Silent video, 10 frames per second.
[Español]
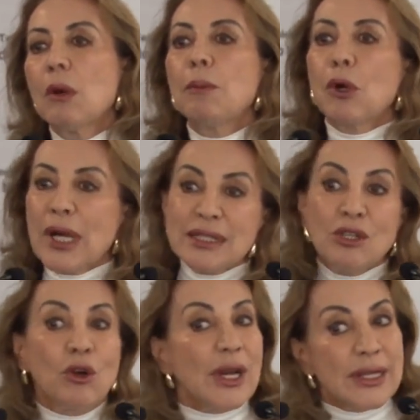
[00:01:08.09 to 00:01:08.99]
Por
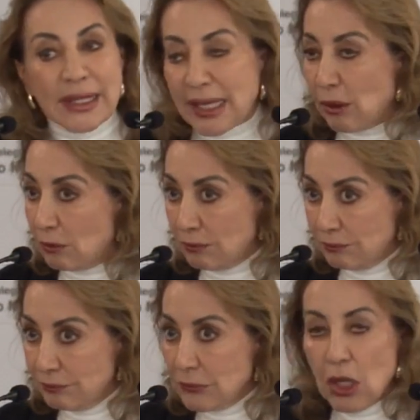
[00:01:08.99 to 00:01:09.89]
eso reitero,
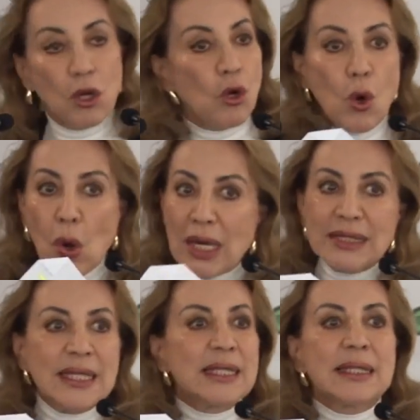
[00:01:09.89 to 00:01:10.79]
no
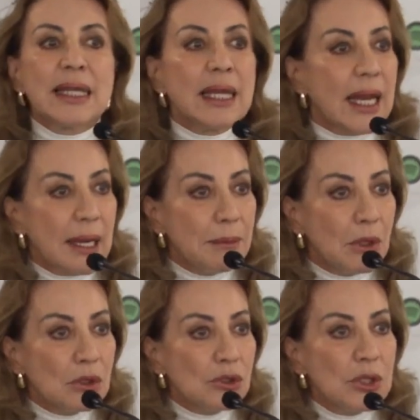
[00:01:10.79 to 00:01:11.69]

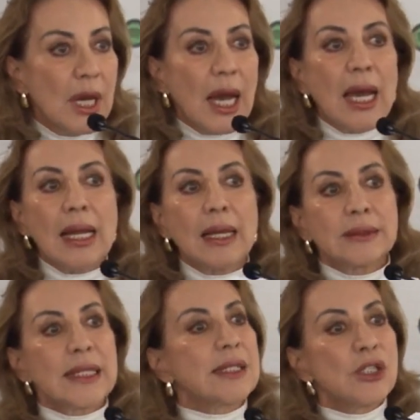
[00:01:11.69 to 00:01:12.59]
asistiremos a la
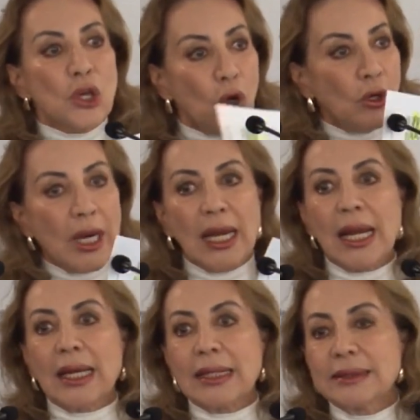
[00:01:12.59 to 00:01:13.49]
sesión a
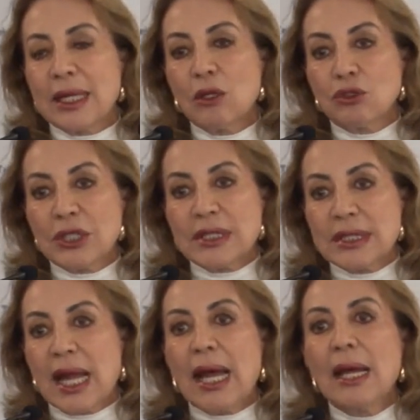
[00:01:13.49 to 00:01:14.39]
la que se nos
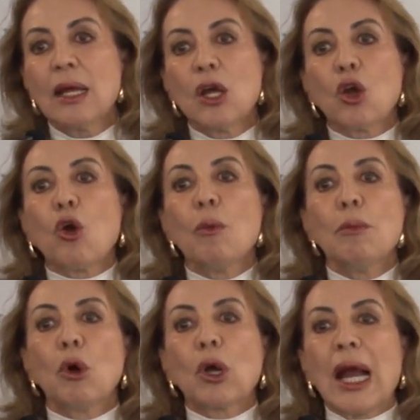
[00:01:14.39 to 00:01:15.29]
está
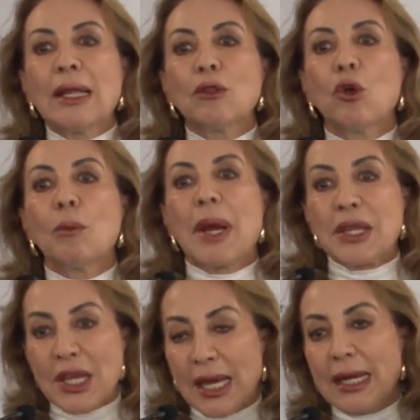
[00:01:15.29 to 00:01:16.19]
convocando
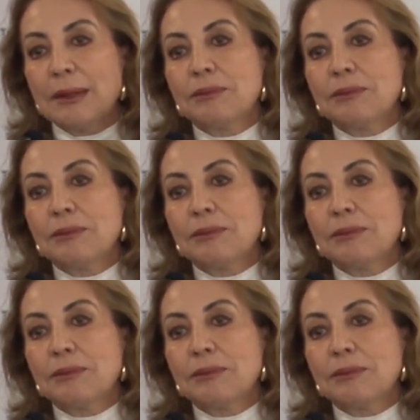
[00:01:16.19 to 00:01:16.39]
mañana